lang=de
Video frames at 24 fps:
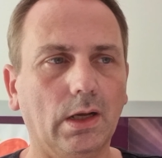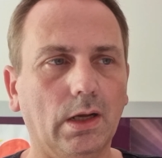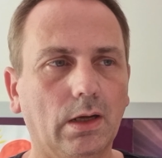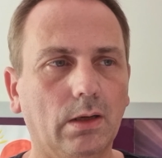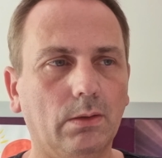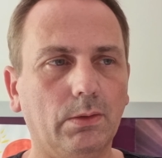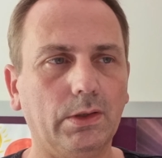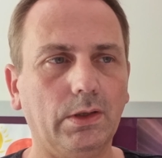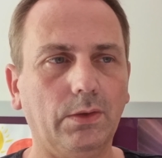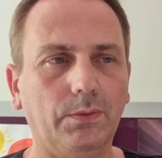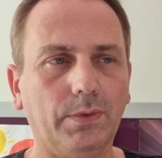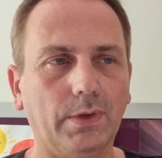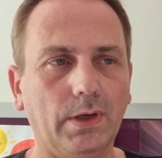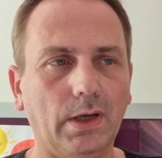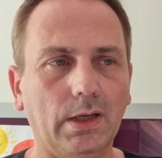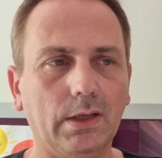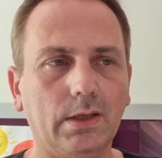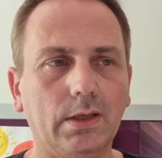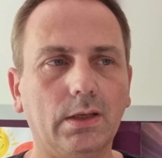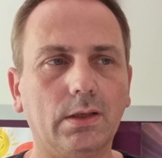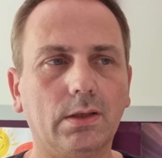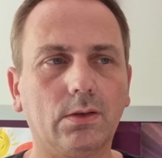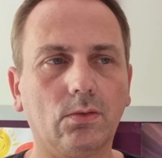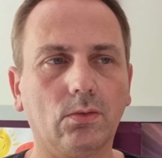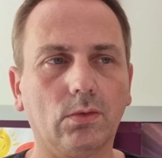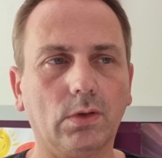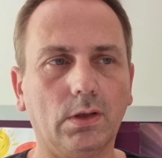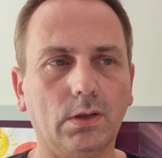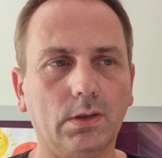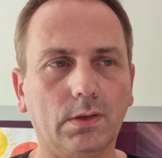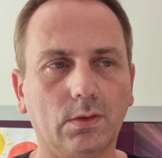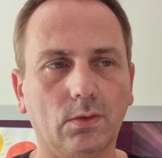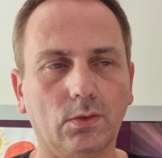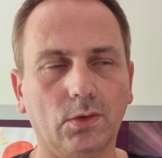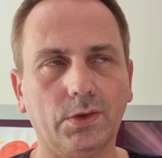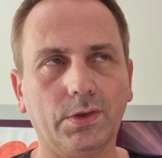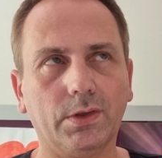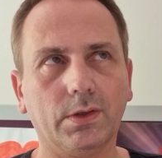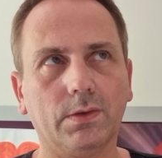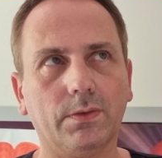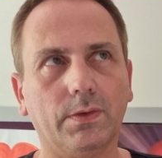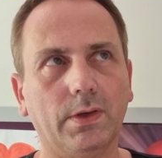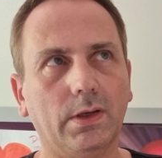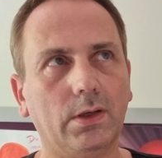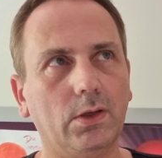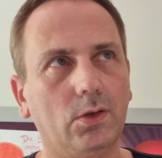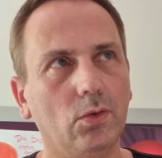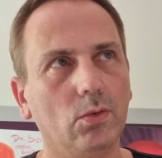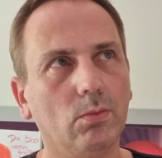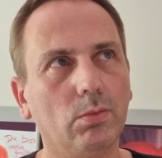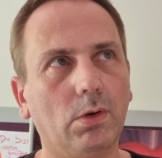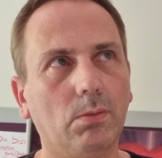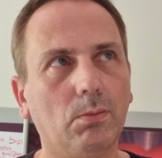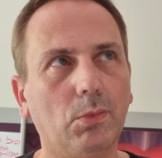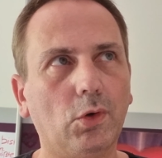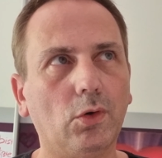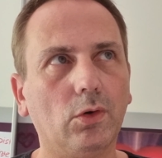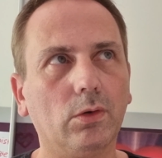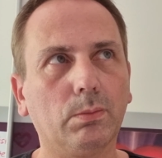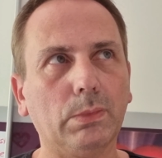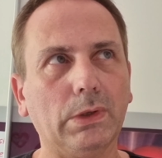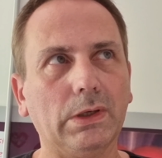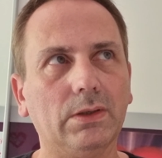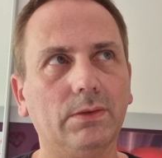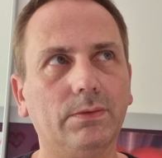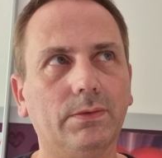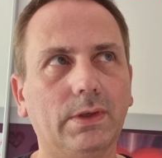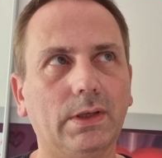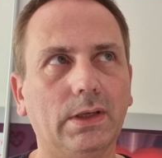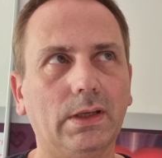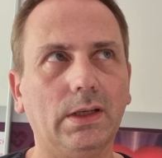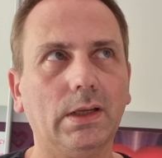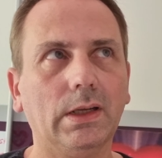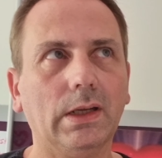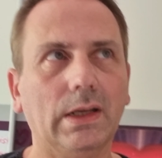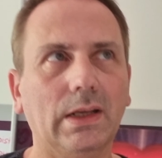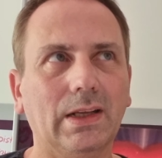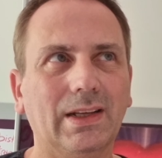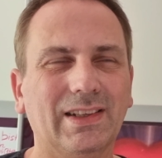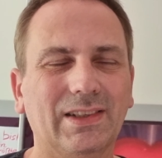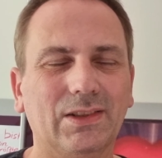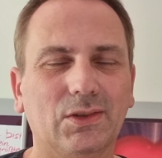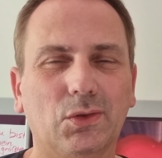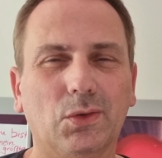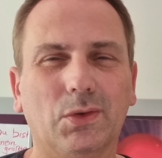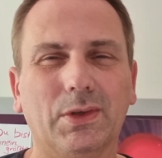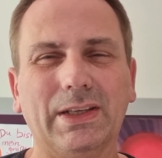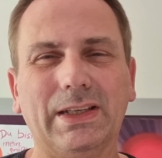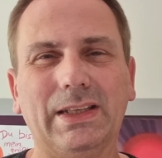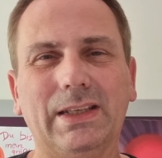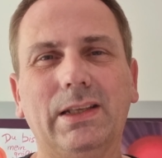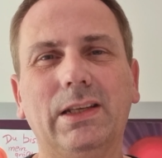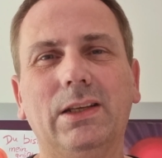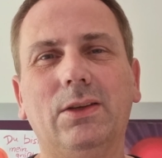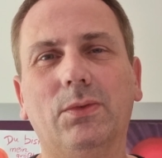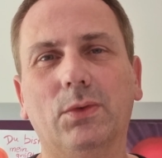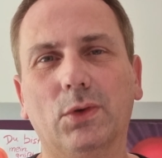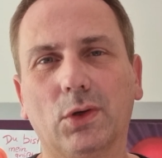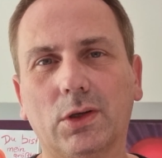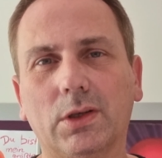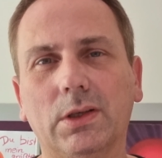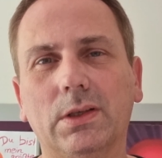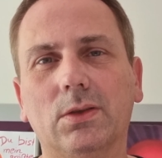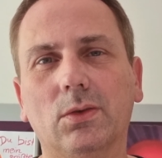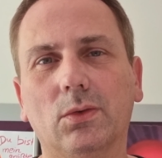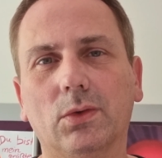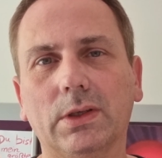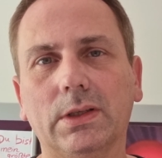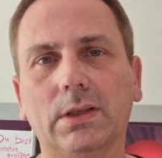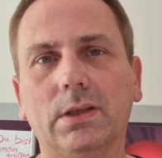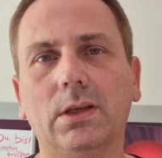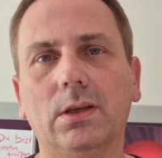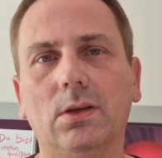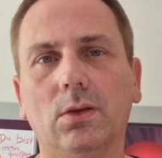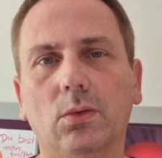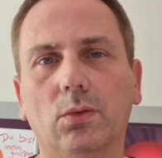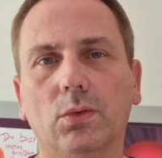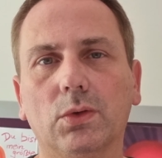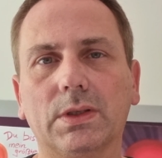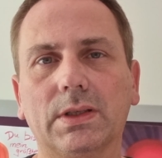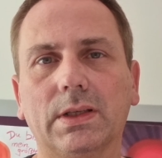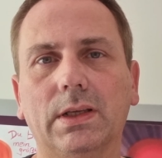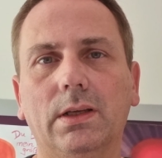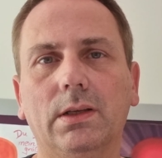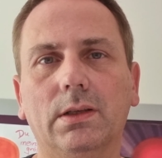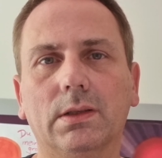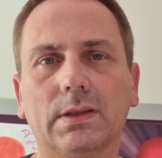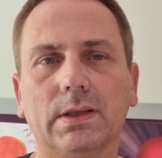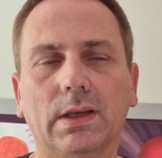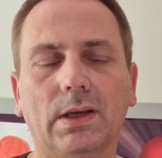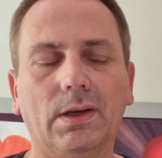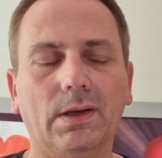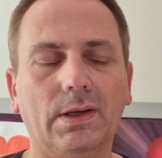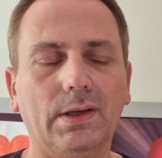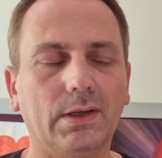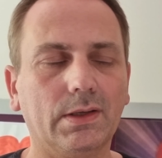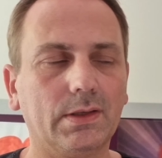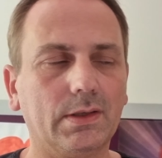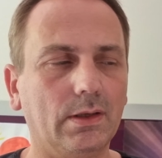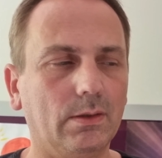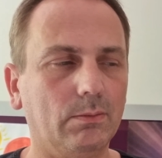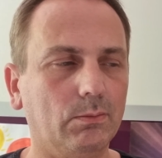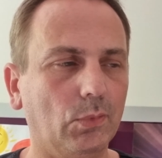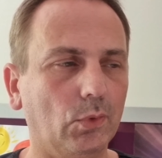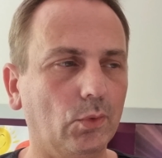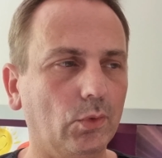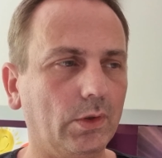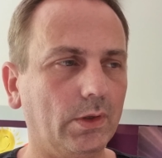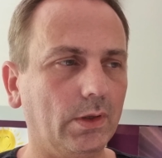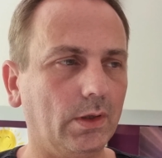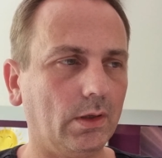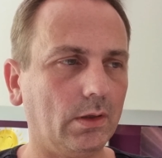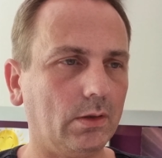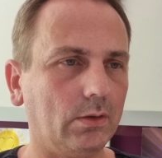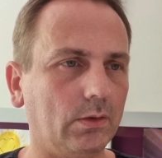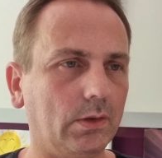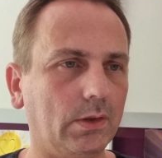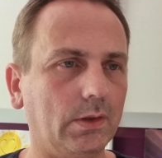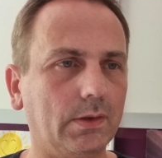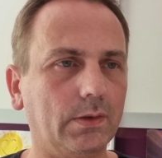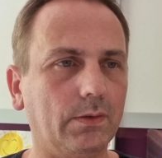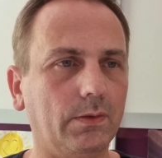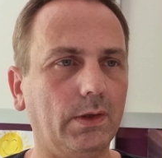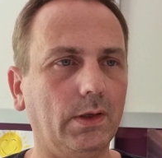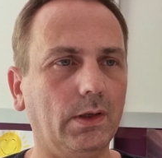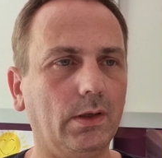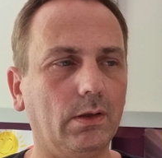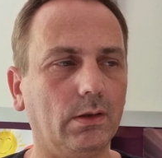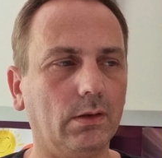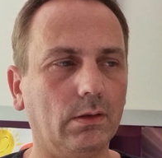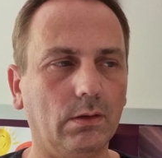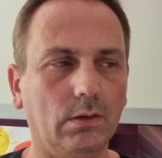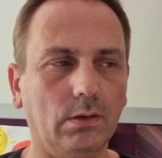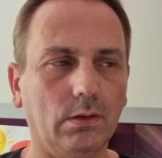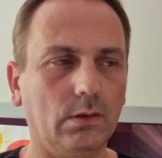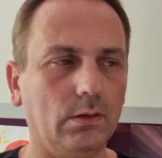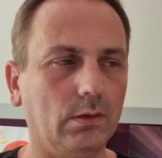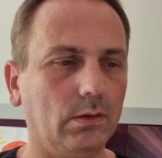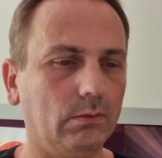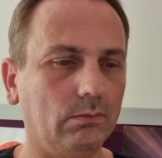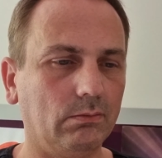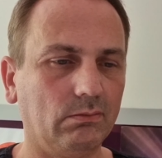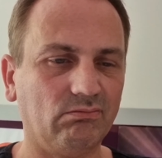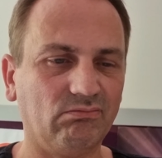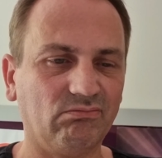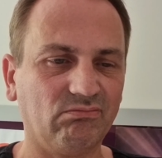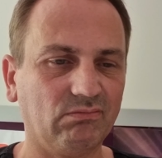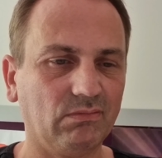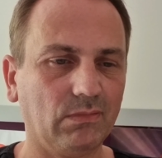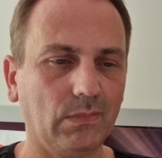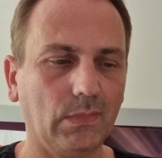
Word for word: aber die Freitestung als solches werde ich übermorgen machen, weil so richtig, wirklich so richtig los ging es ja erst am Montag und deswegen, ähm,